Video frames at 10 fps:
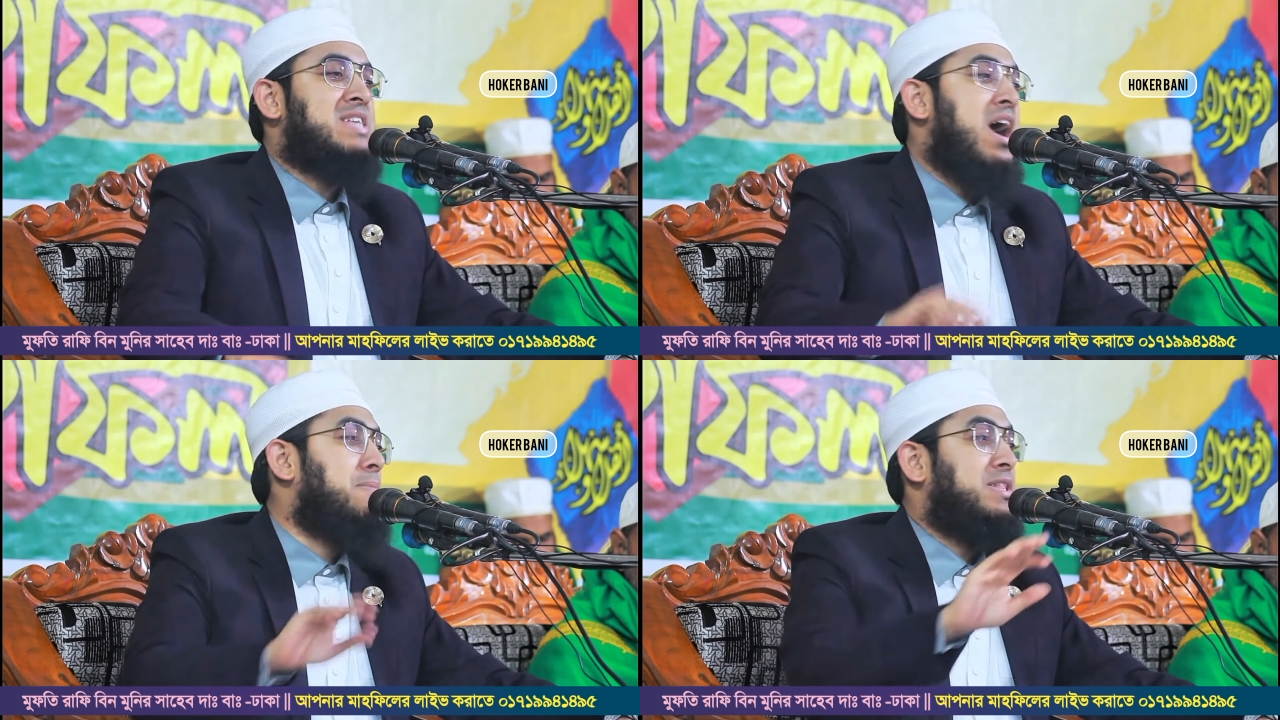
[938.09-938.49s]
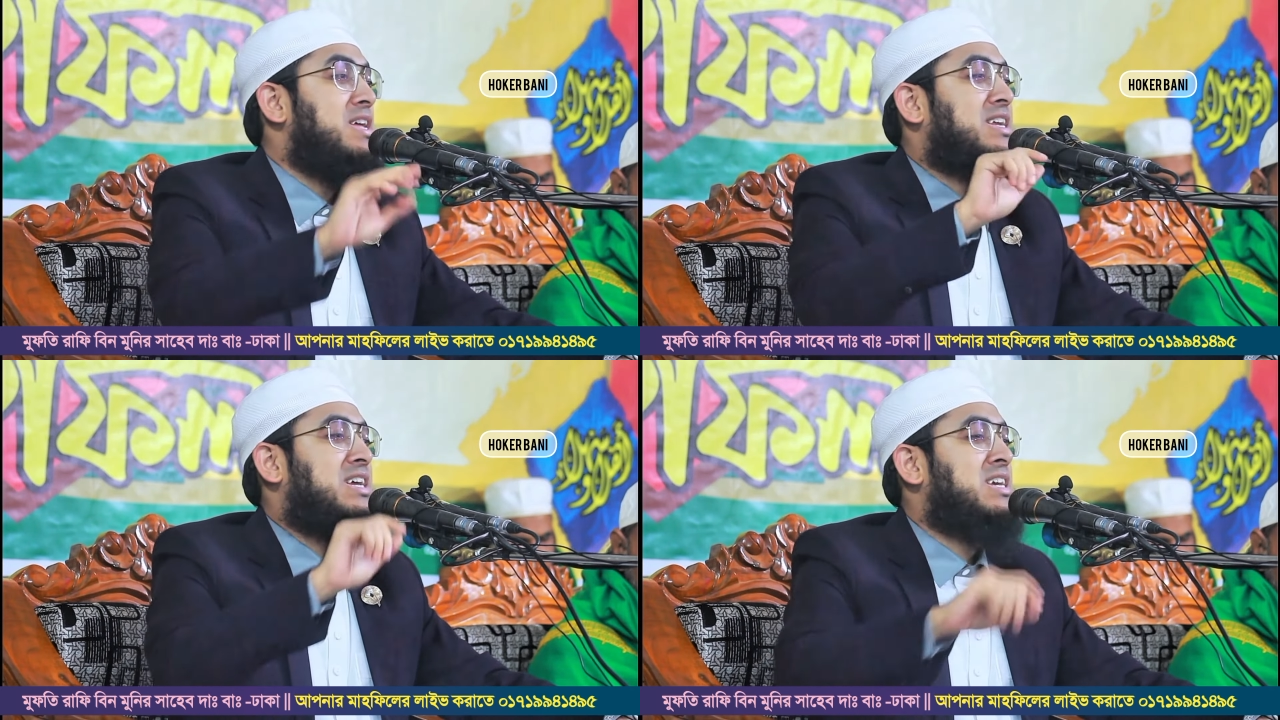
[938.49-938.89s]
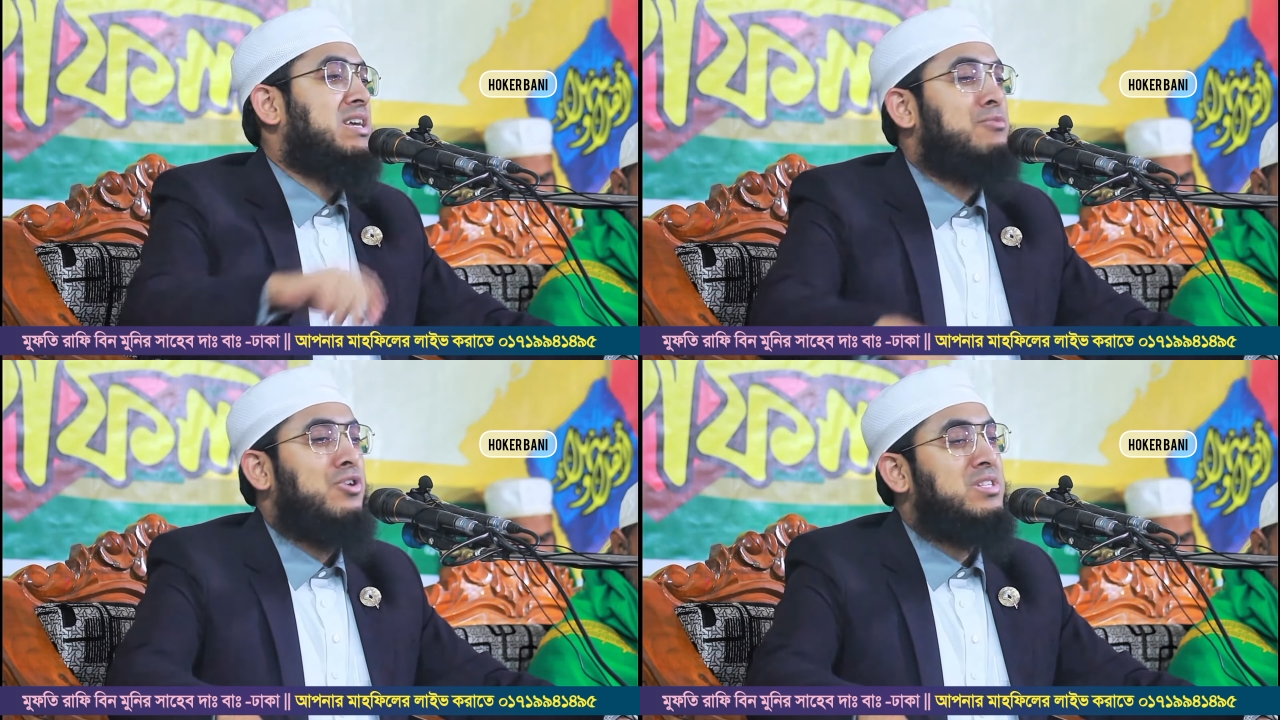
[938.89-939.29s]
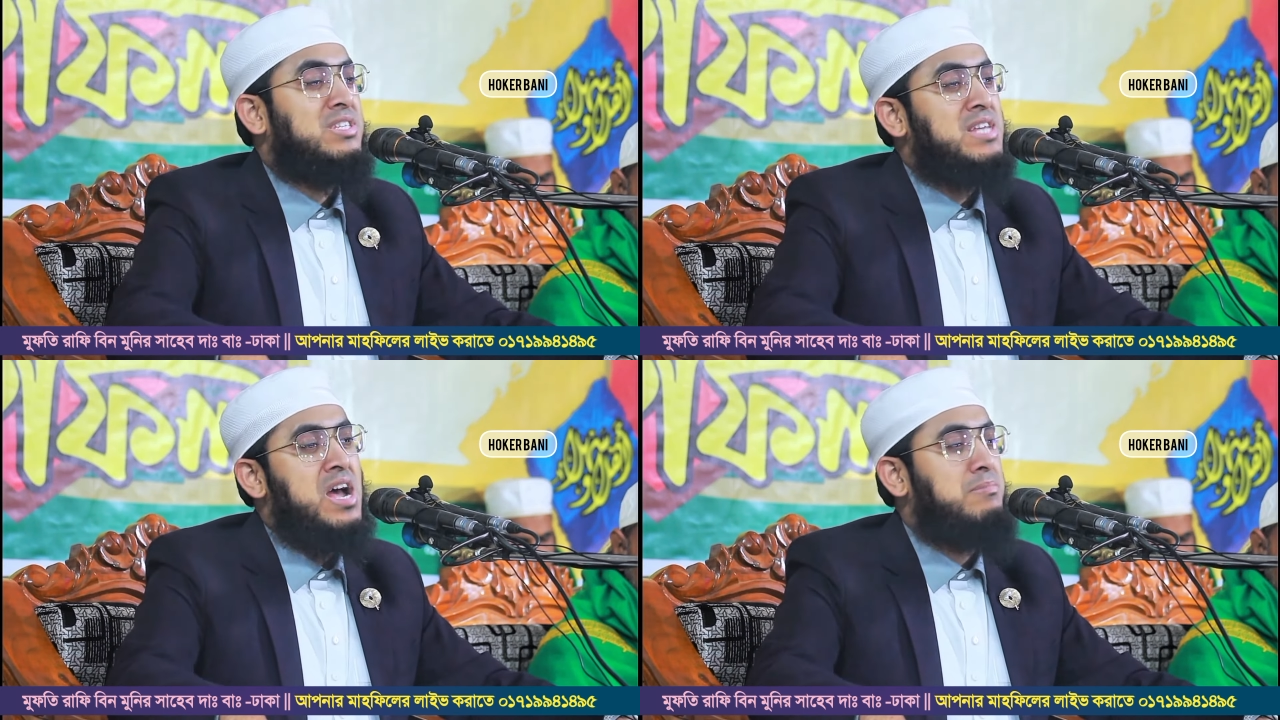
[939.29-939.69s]
সাহাবিদেরকে ডেকে বলেন
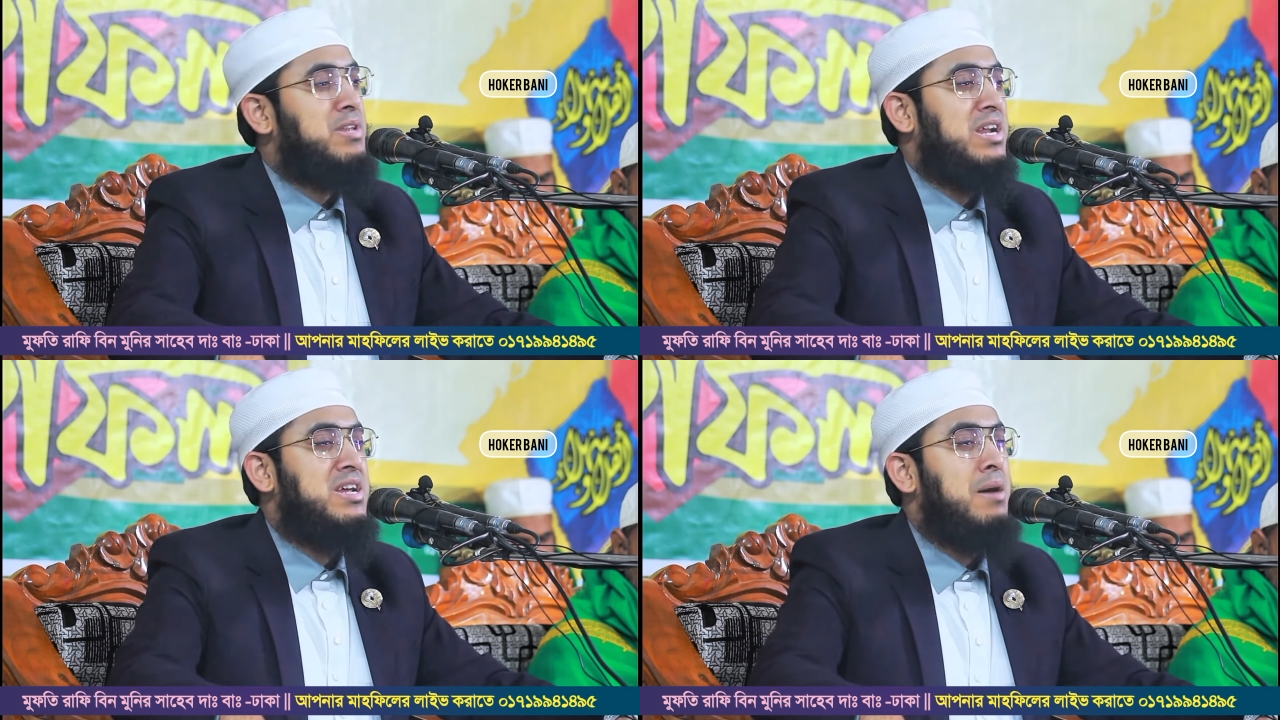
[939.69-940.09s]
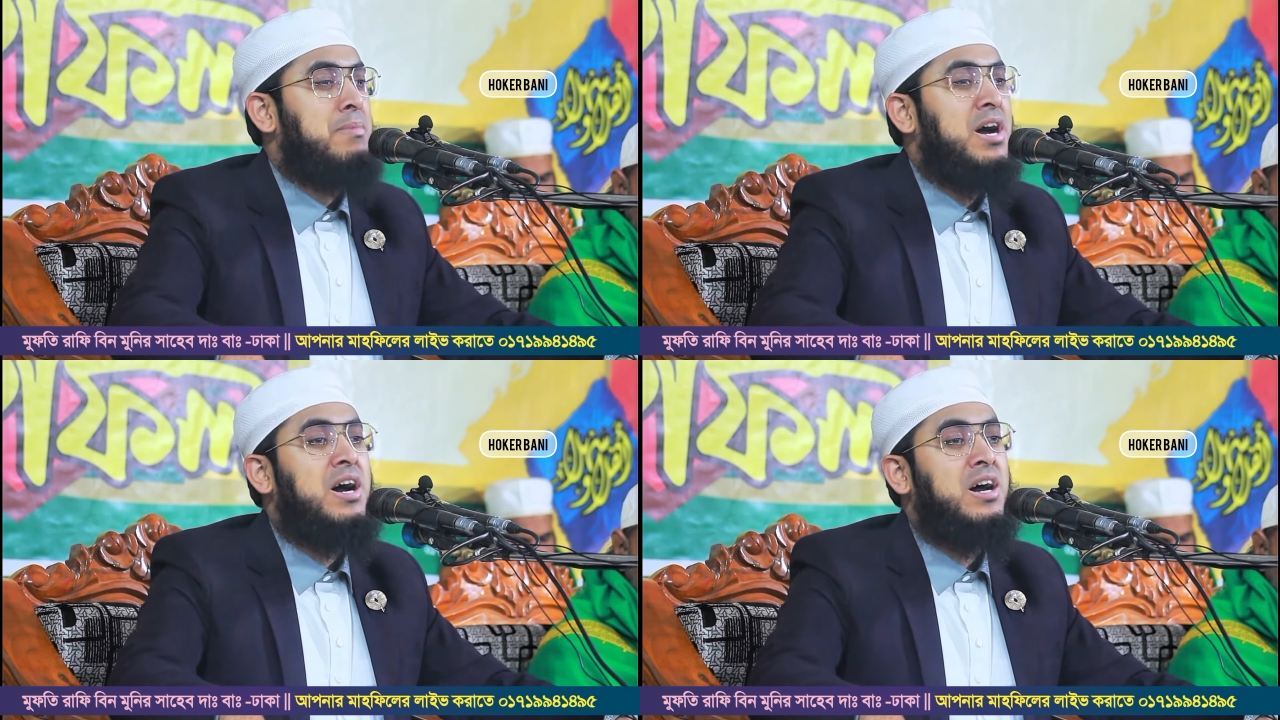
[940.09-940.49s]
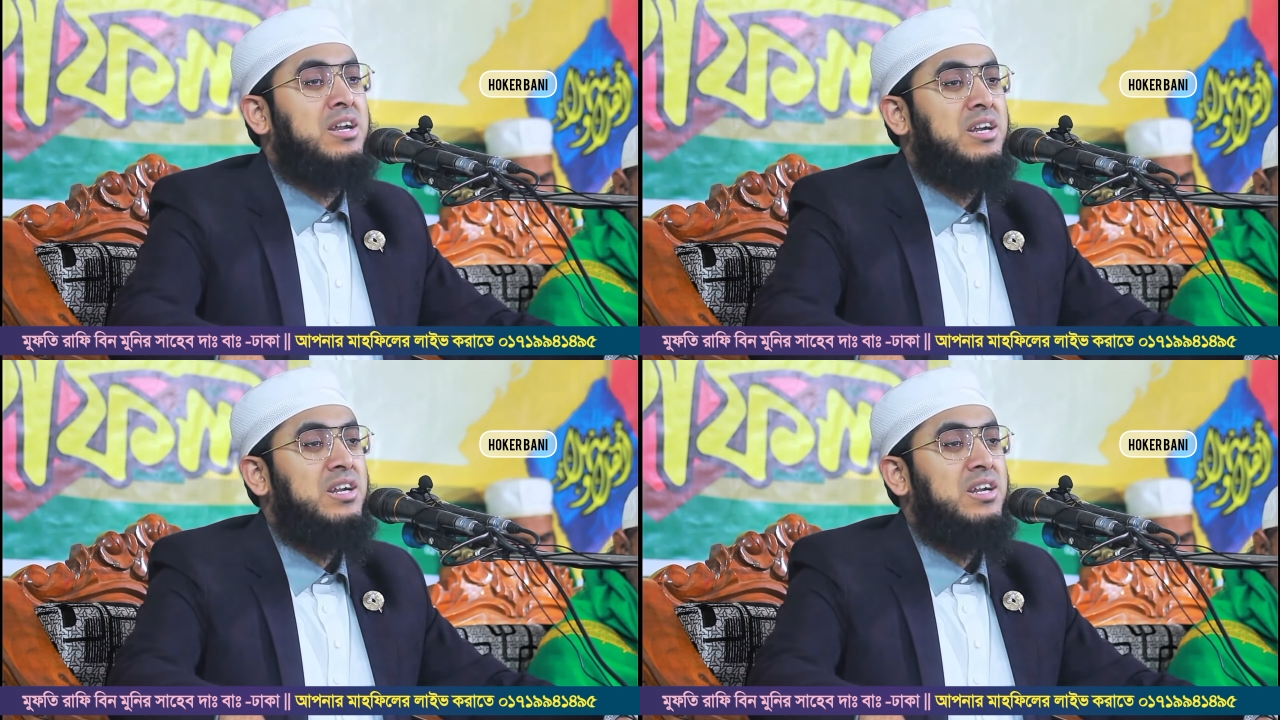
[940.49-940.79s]
সাহাবিরা রে আমার